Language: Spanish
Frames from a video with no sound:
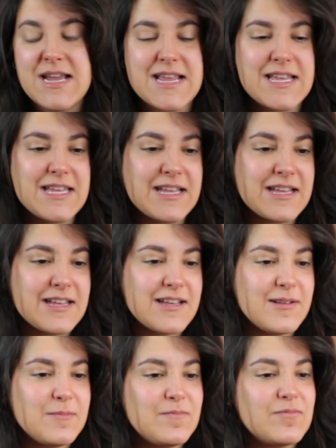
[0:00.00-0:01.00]
y
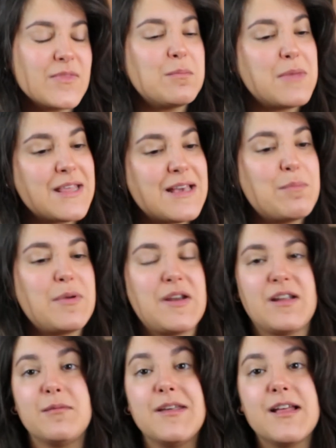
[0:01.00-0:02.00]
mm, me da
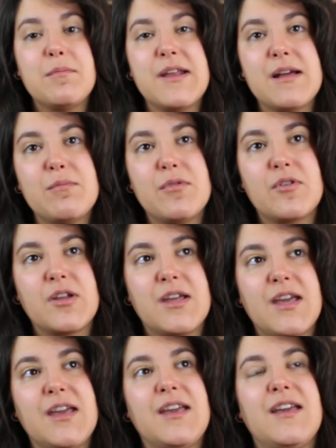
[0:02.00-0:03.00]
pena, me da pena
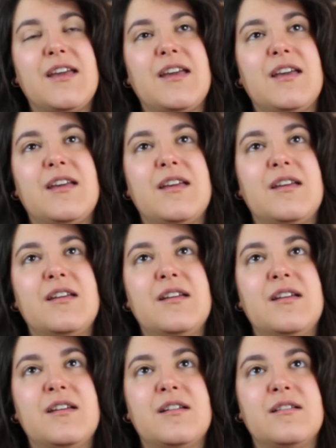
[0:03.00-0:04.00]
porque.
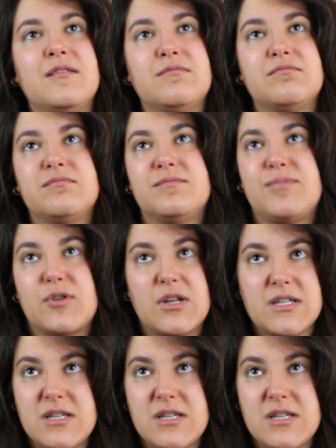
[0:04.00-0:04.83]
Porque